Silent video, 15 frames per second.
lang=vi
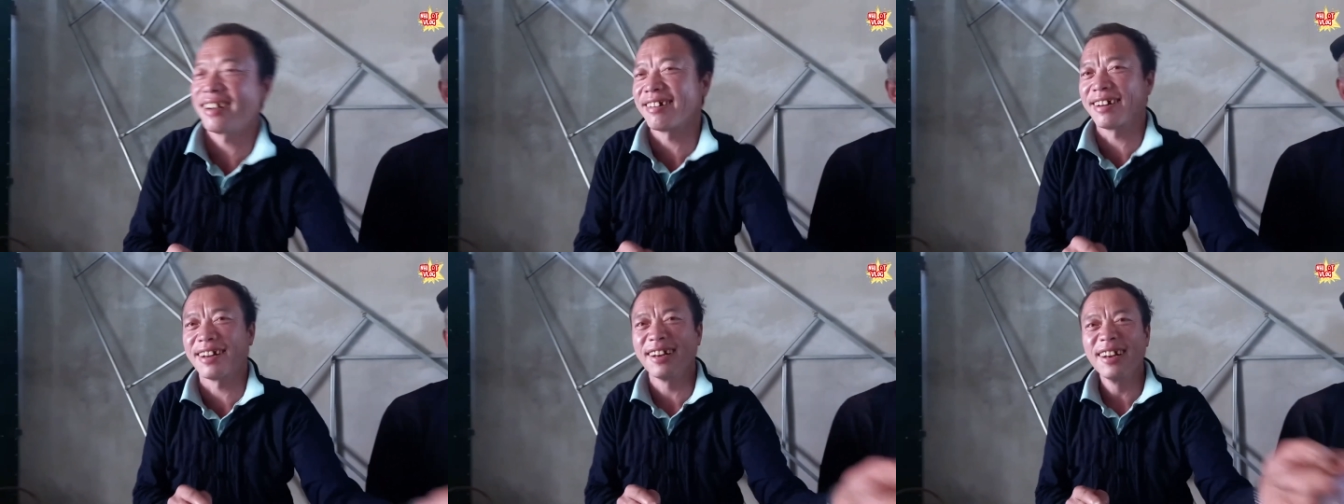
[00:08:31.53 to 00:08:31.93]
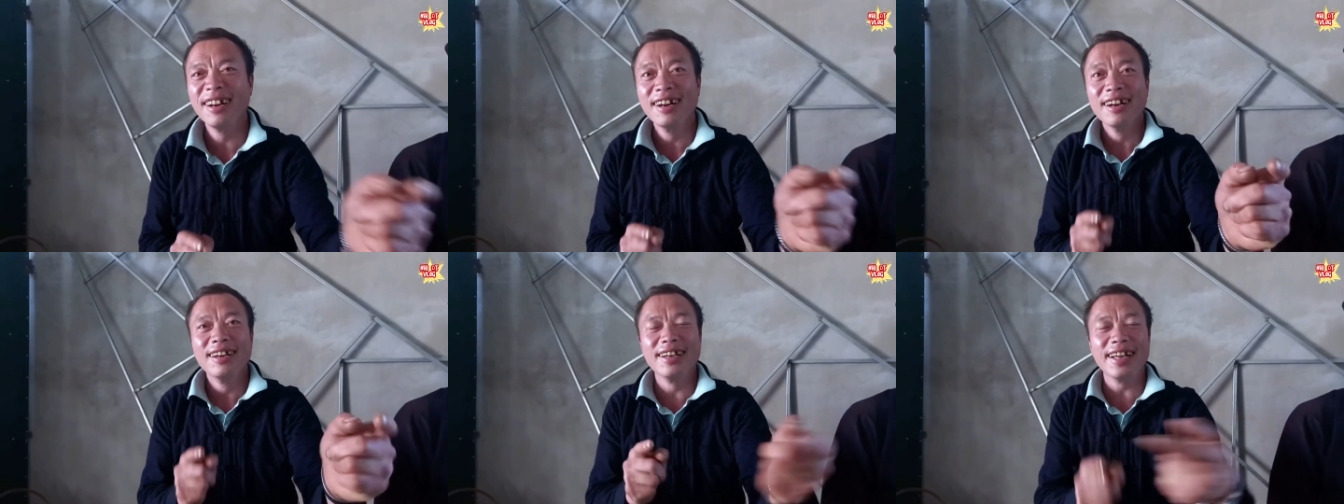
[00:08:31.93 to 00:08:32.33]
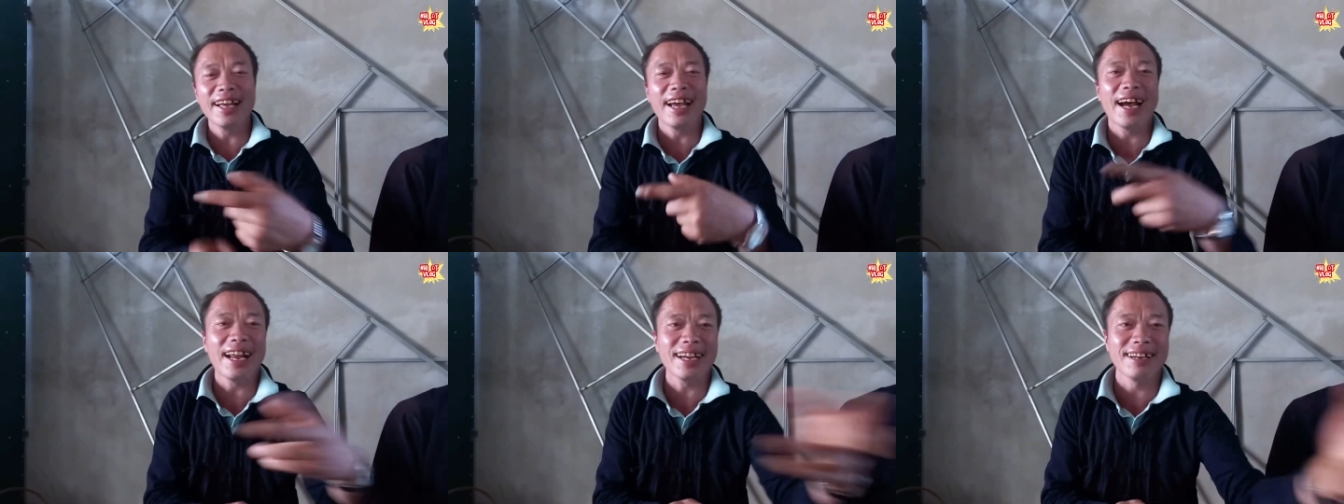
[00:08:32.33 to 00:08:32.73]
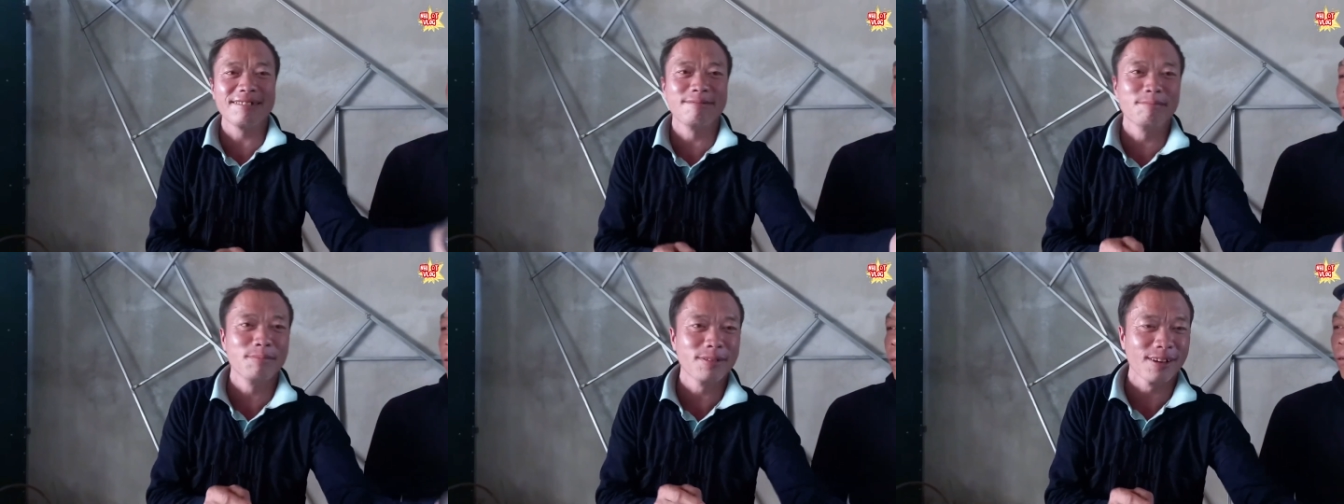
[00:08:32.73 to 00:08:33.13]
Thì thử hỏi mấy khán
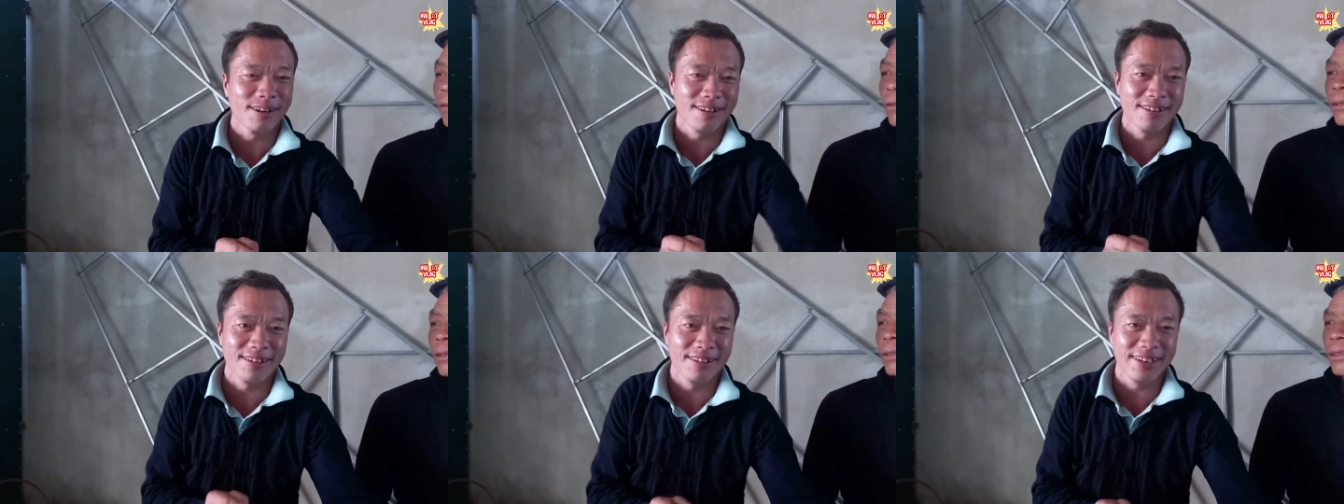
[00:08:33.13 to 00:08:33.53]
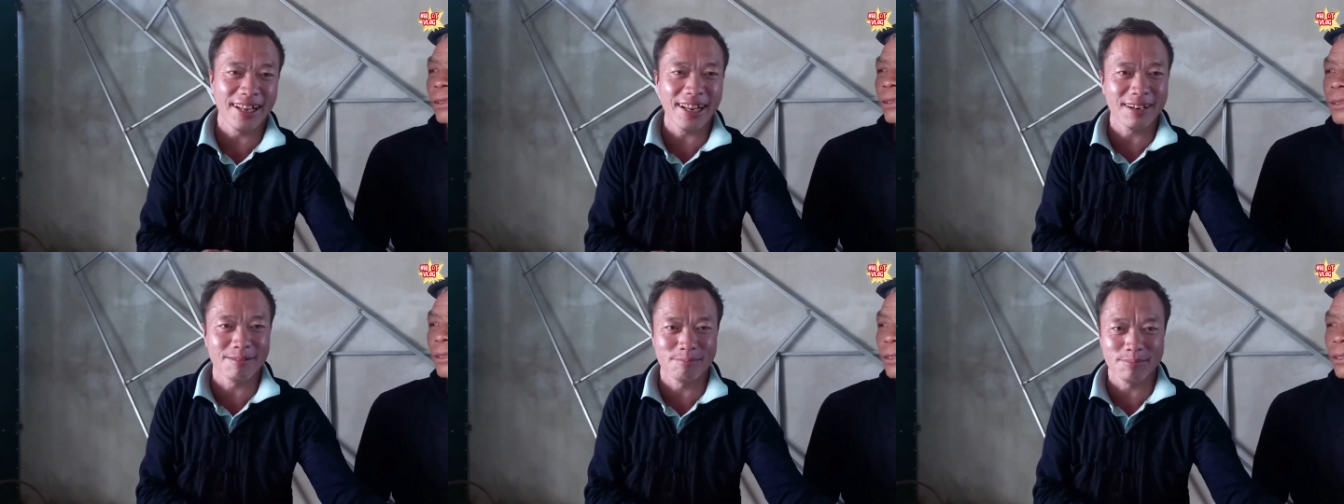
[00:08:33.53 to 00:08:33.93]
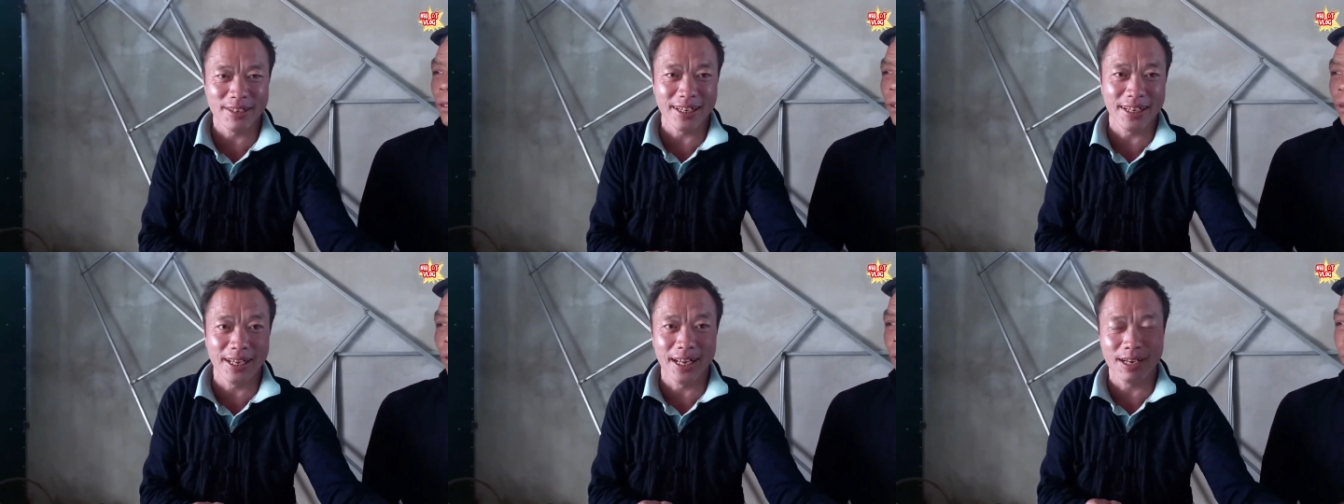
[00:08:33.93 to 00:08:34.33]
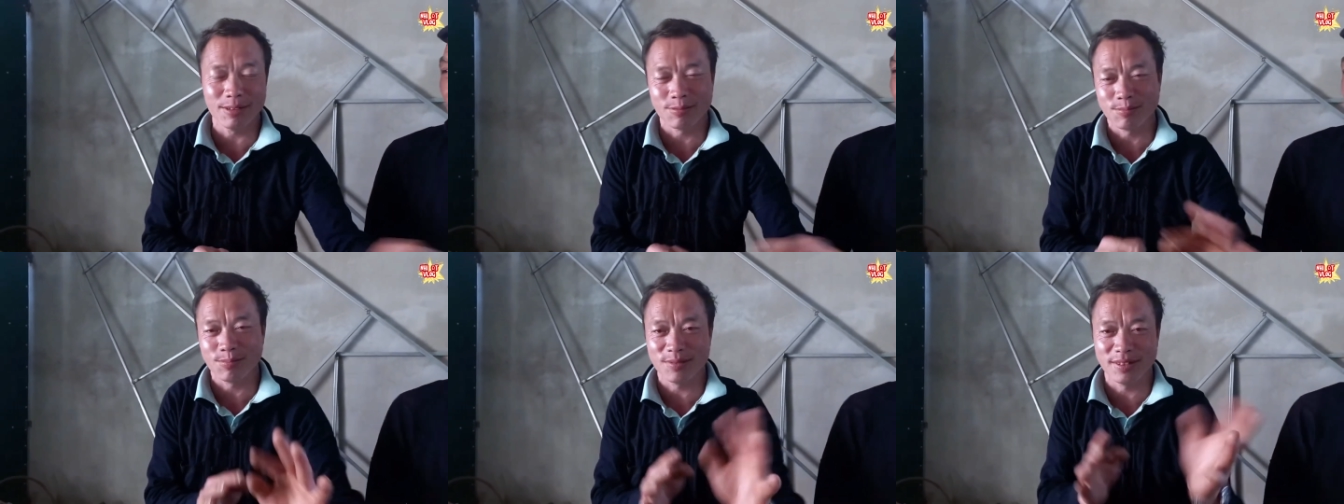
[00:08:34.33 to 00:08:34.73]
giả mọi người nếu như
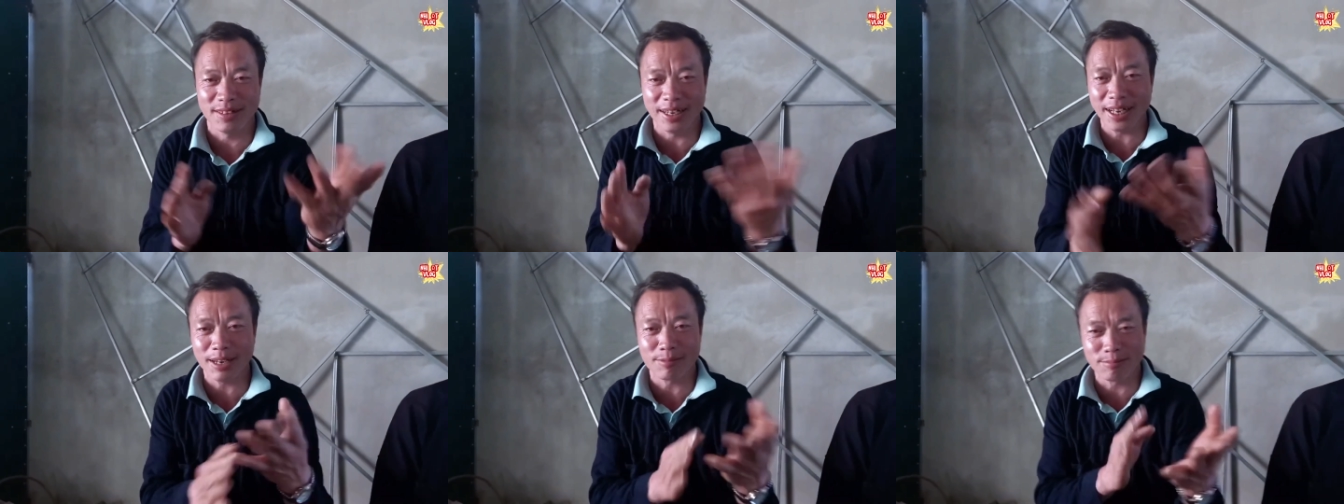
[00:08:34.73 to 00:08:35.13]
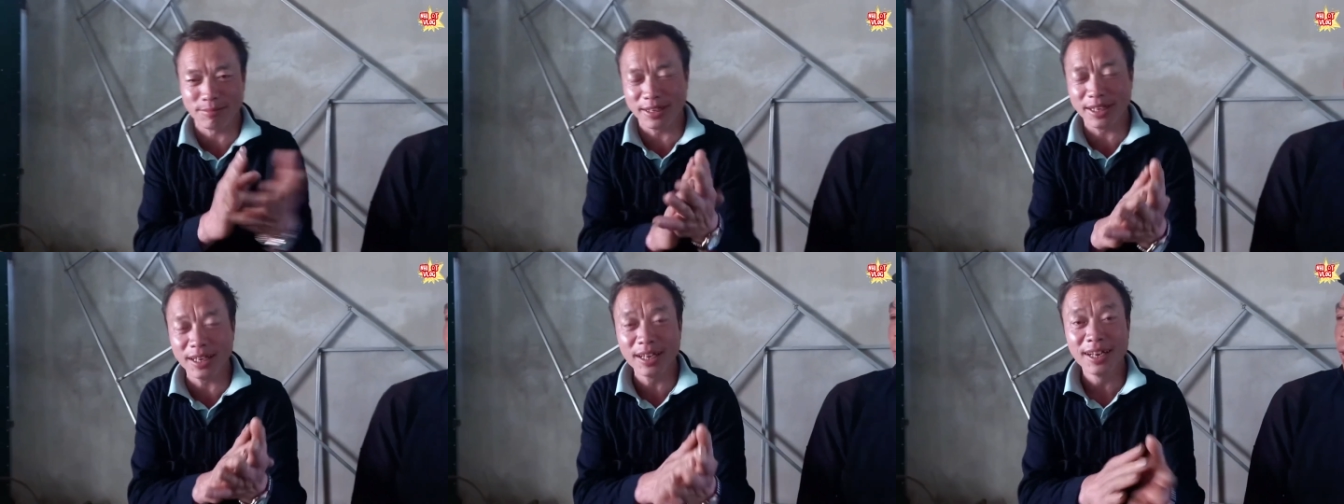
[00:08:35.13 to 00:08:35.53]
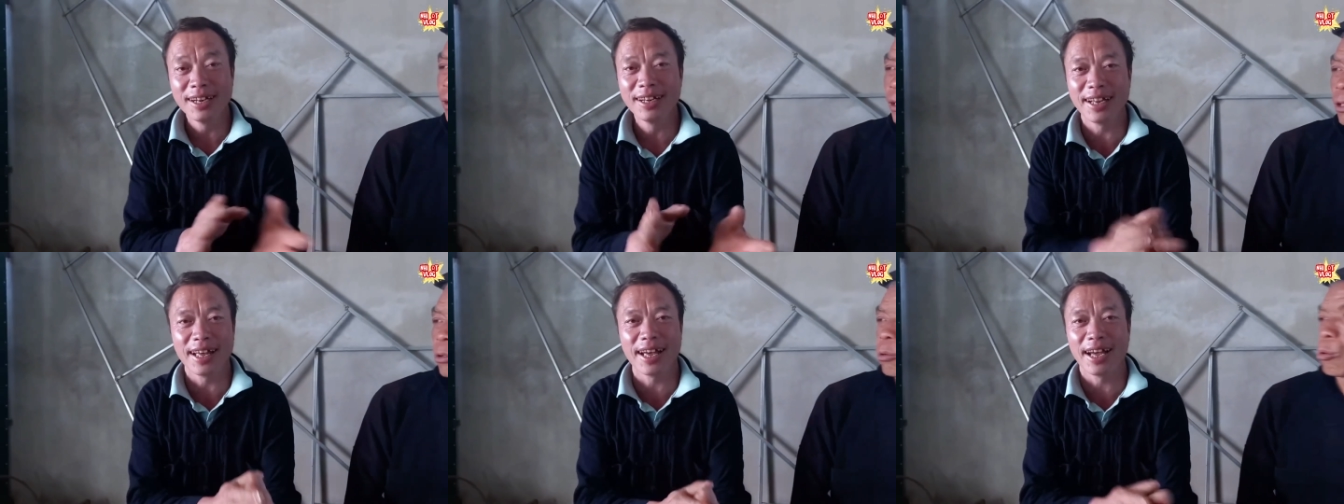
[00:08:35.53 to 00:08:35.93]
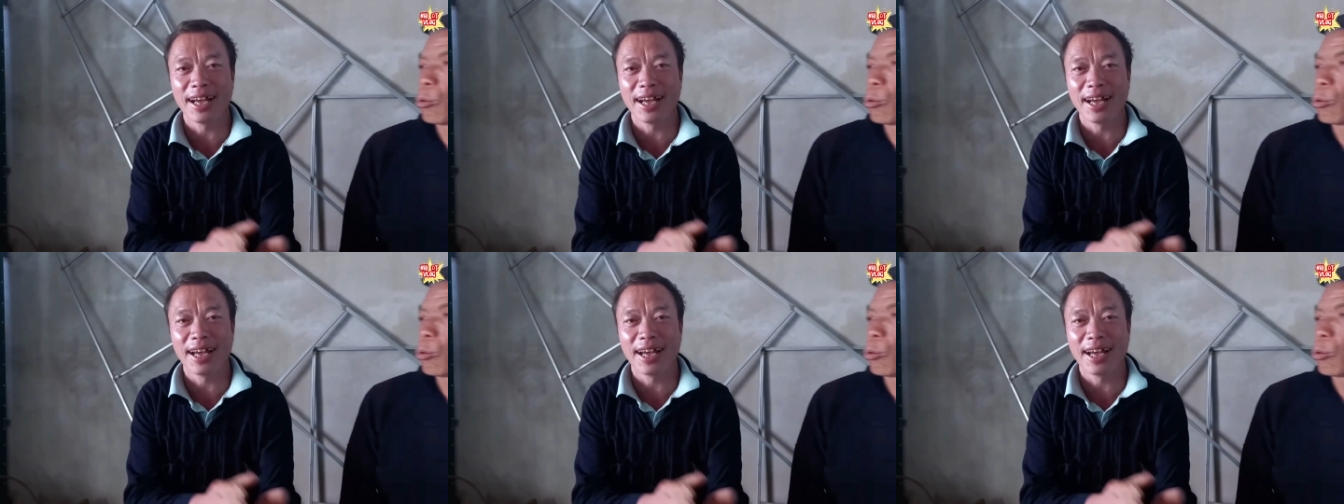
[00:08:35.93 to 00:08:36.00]
nhi nói không có cái dẫn chứng ấy